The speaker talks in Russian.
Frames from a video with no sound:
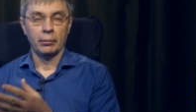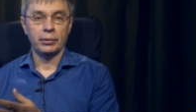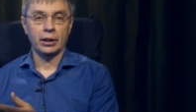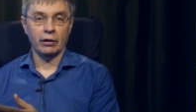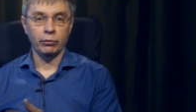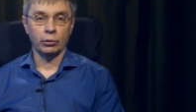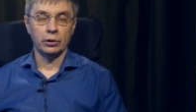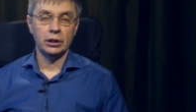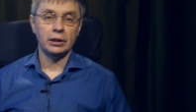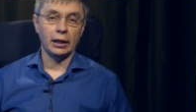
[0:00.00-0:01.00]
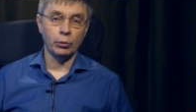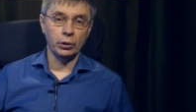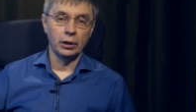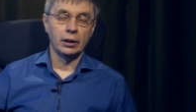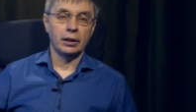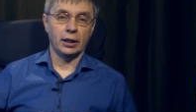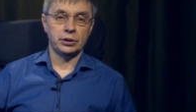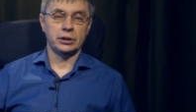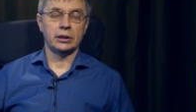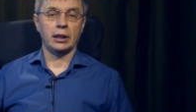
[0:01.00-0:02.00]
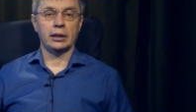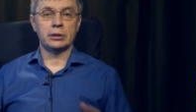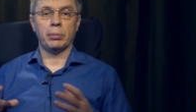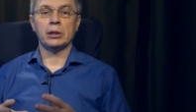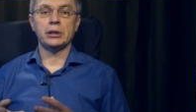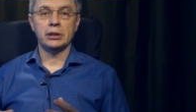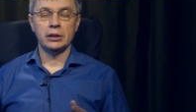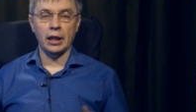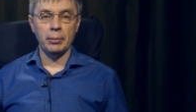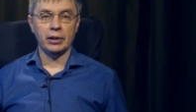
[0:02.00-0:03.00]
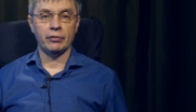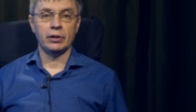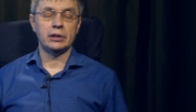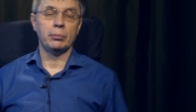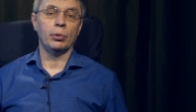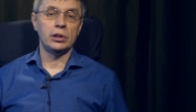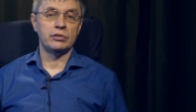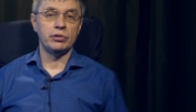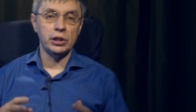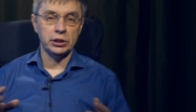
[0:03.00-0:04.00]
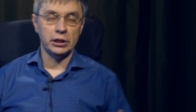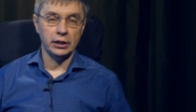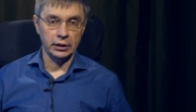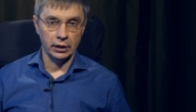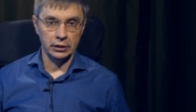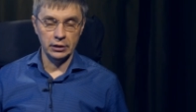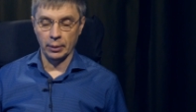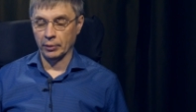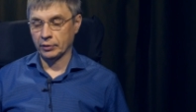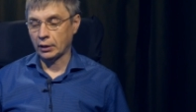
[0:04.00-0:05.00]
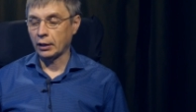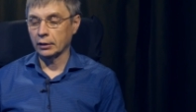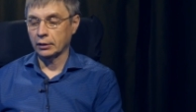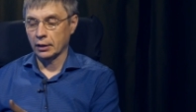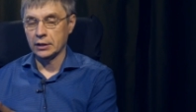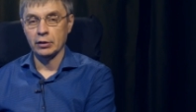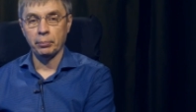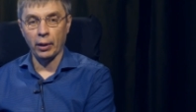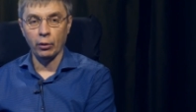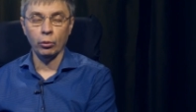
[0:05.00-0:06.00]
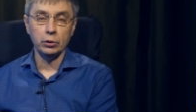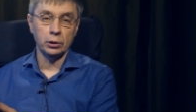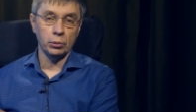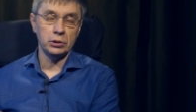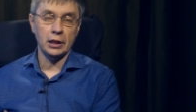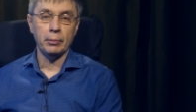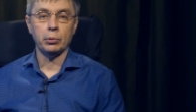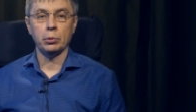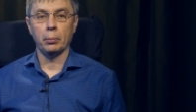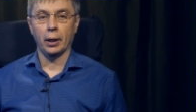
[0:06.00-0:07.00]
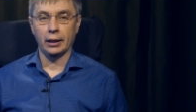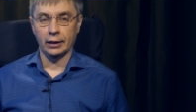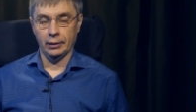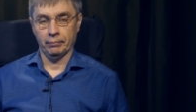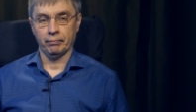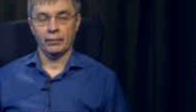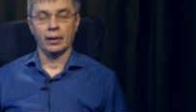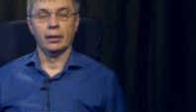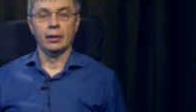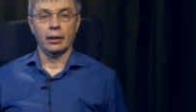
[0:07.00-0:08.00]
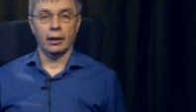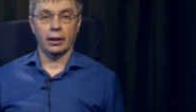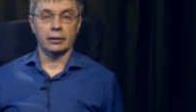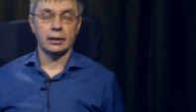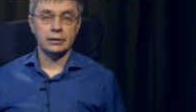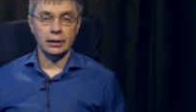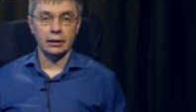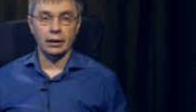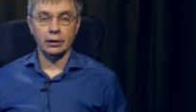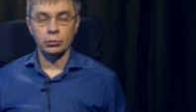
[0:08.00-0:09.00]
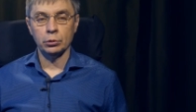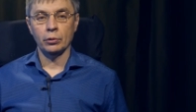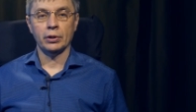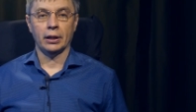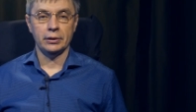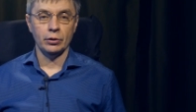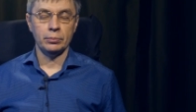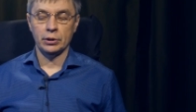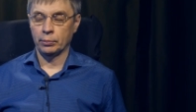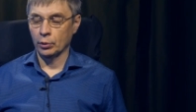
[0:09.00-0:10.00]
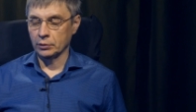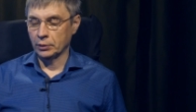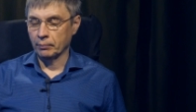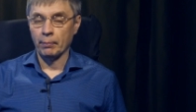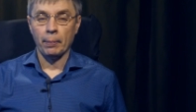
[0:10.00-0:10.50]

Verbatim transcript: микрофон, не такой качественный, как из больших динамиков или тем более из внешних каких-то динамиков. Так как это трансир походный, то и динамик у него маленький. А для стационарных условий хотелось бы использовать